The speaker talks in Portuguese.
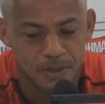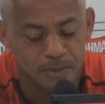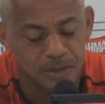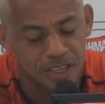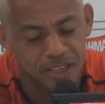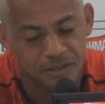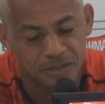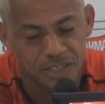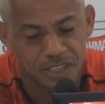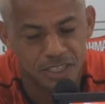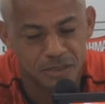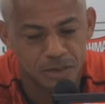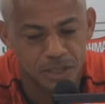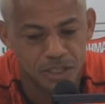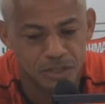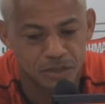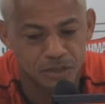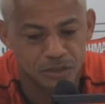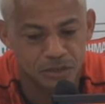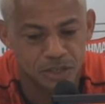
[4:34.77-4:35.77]
Mas
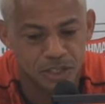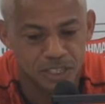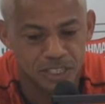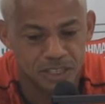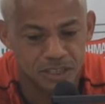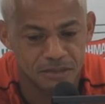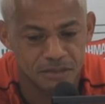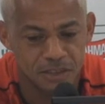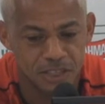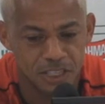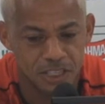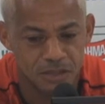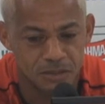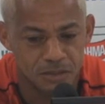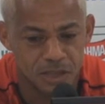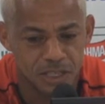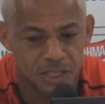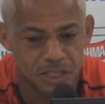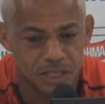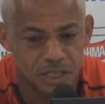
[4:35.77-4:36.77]
infelizmente não foi dessa vez,
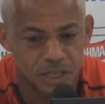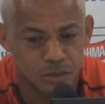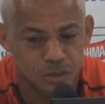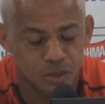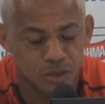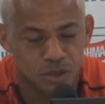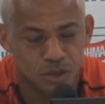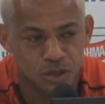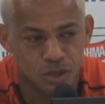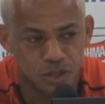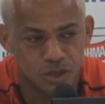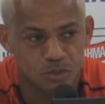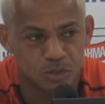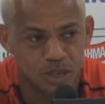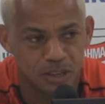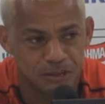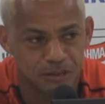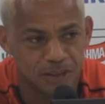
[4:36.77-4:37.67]
mas tem muitos jogos pela